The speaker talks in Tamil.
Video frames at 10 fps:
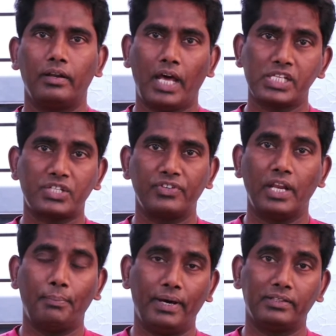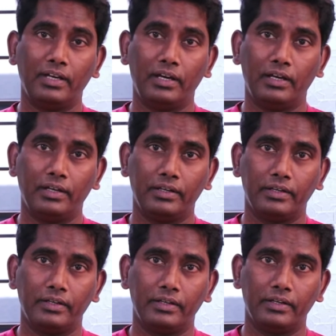லாஸ்ட் வீடியோவில் பார்த்தா
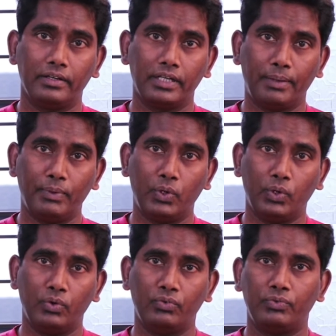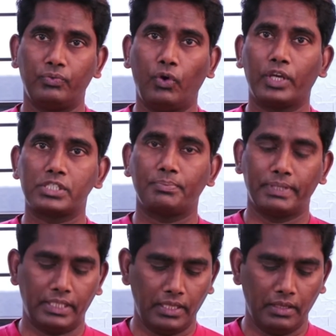நம்ம ஃபோக்கஸை
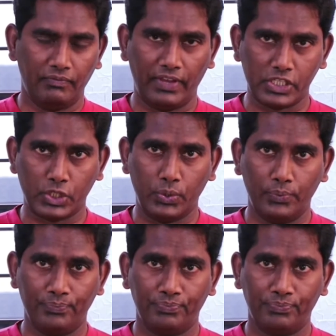பற்றி பேசணும்